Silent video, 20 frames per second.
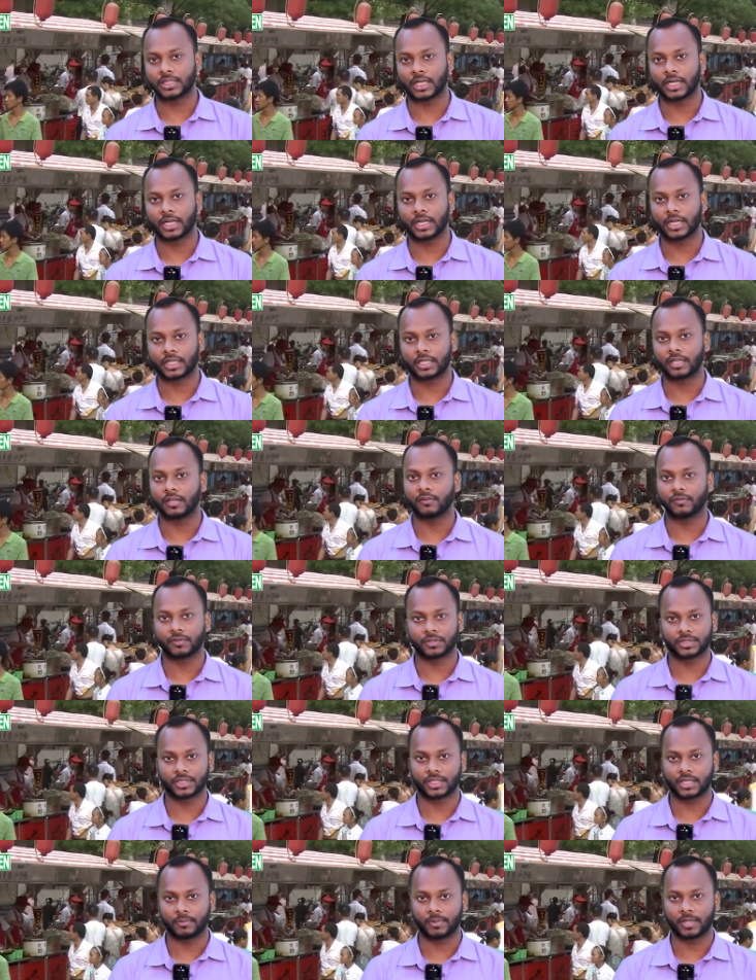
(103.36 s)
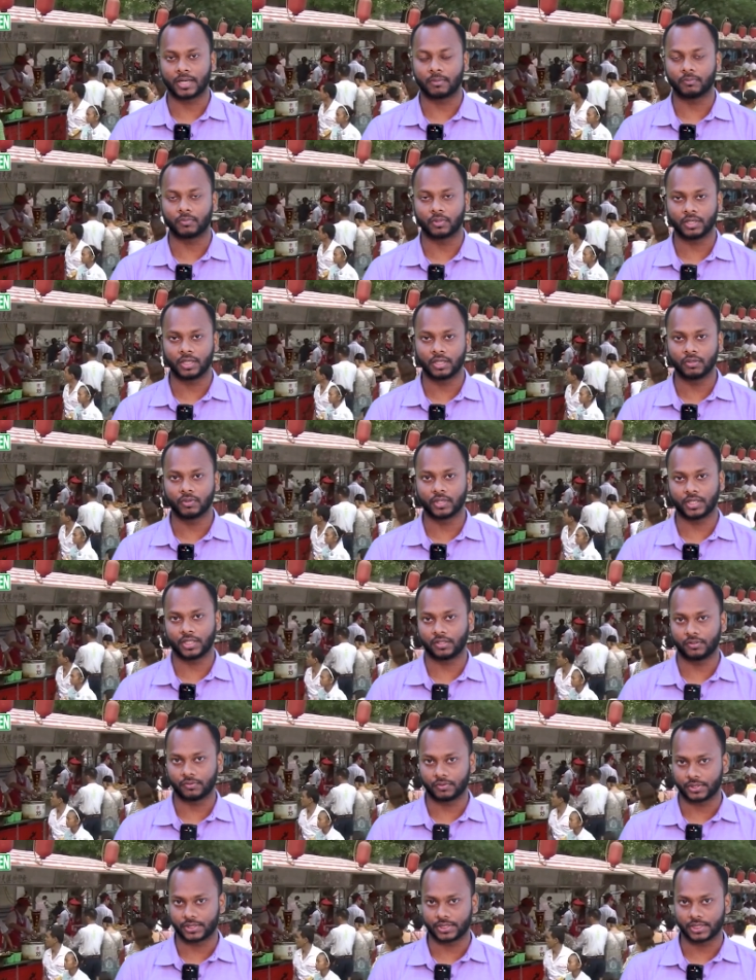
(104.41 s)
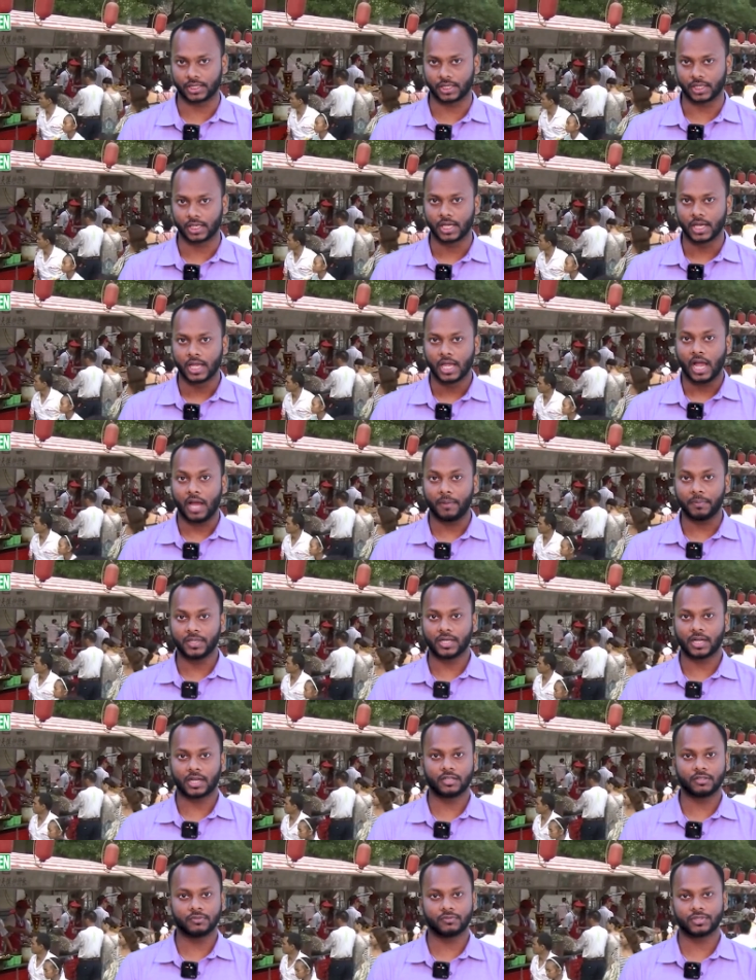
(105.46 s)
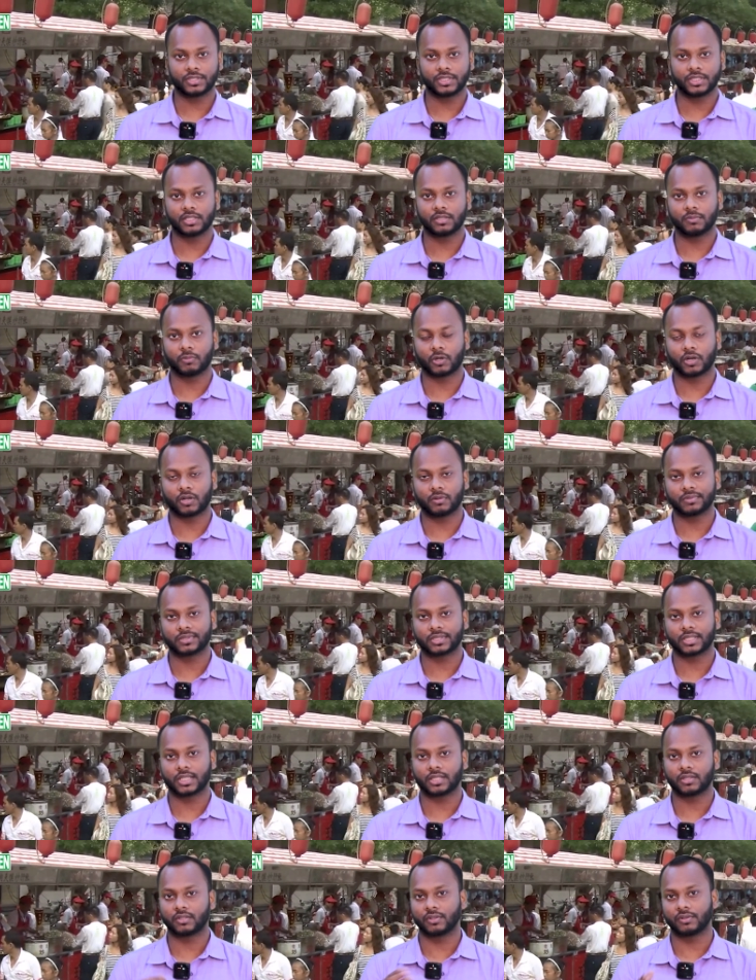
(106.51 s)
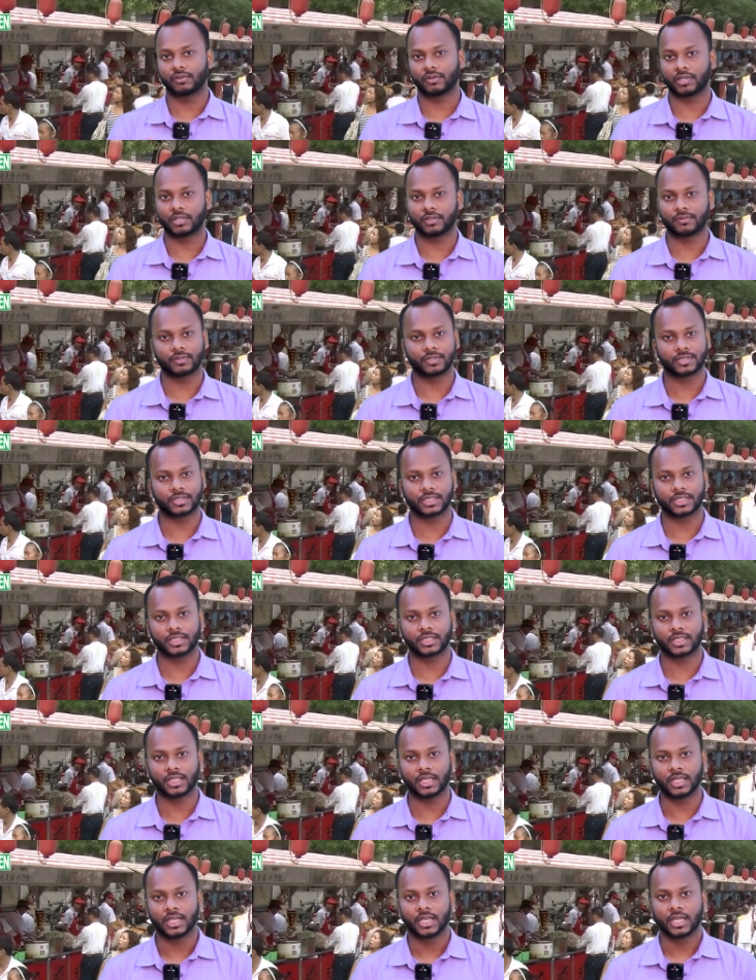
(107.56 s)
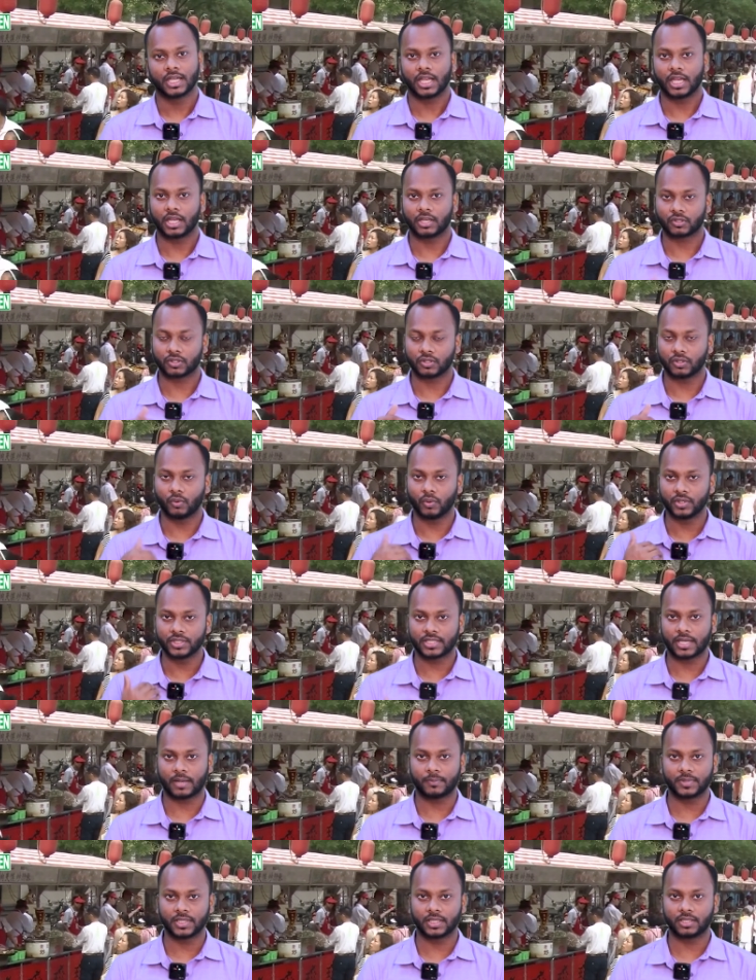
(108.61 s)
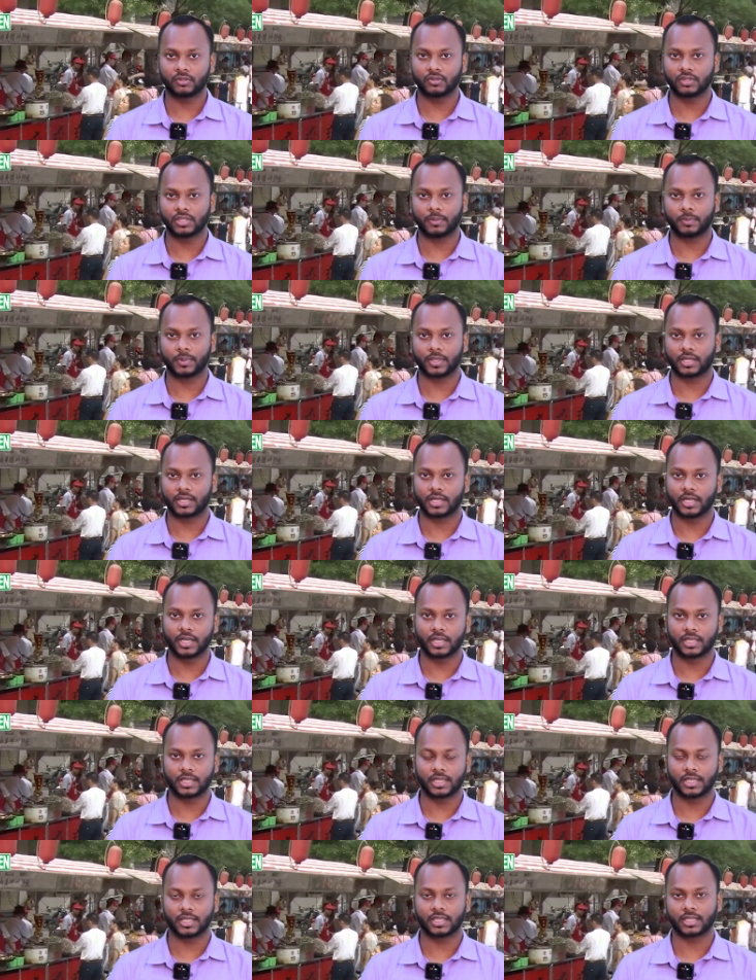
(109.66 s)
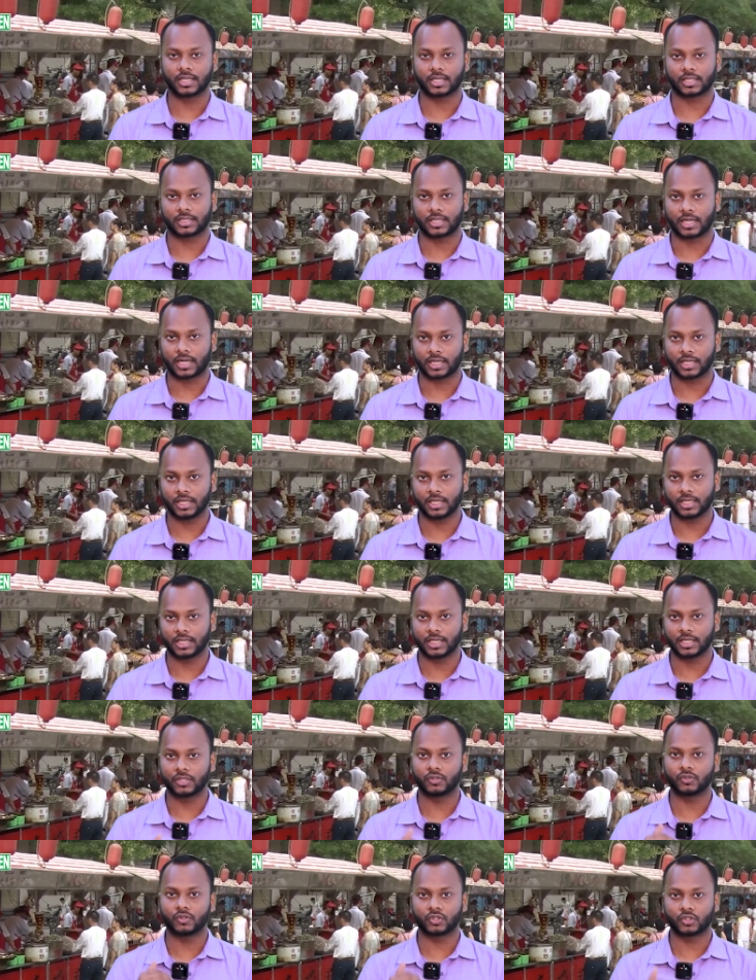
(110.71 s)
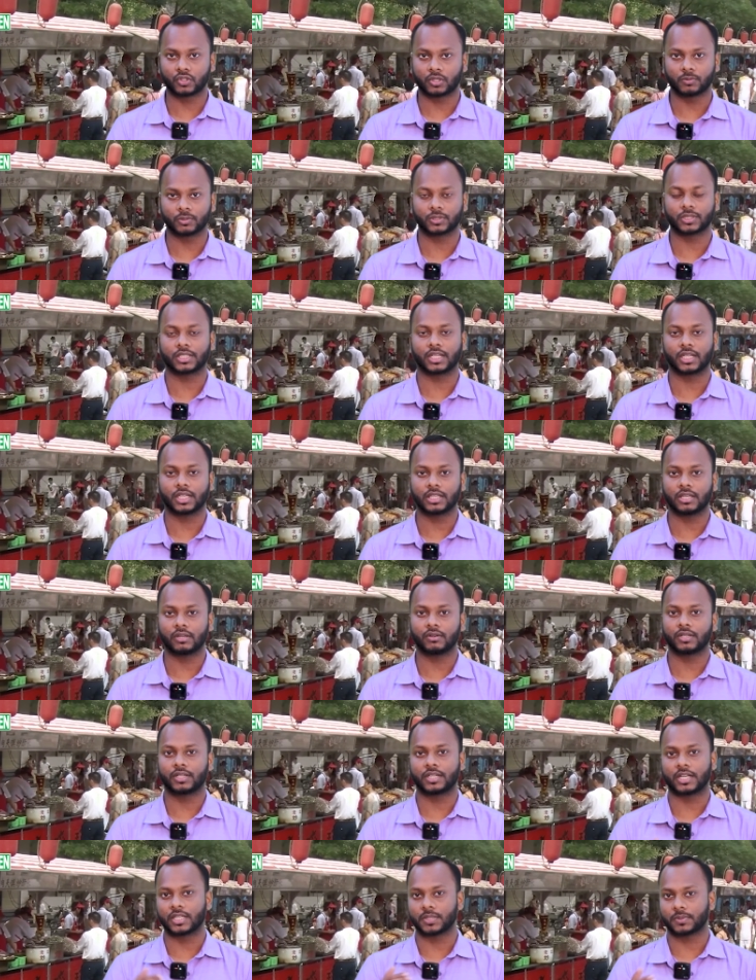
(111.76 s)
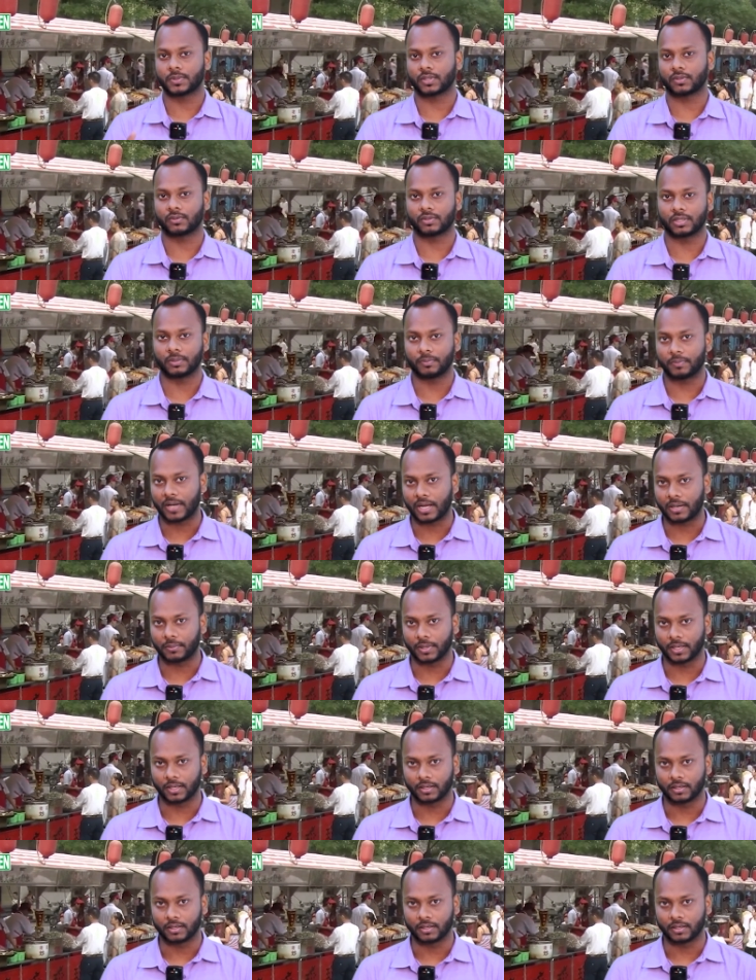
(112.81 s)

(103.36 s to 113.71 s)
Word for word: চায়নার একটা ইউনিভার্সিটি আমি নাম বলি ইউনিয়ান ইউনিভার্সিটি আপনি ঢাকা ইউনিভার্সিটিতে পড়া অবস্থায় কিন্তু ইউনিয়ান ইউনিভার্সিটিতে ওই সাবজেক্ট যদি আপনার ক্রেডিট ঠিকঠাক থাকে ক্রেডিট যদি সমতা থাকে তাহলে ট্রান্সফার করতে পারবেন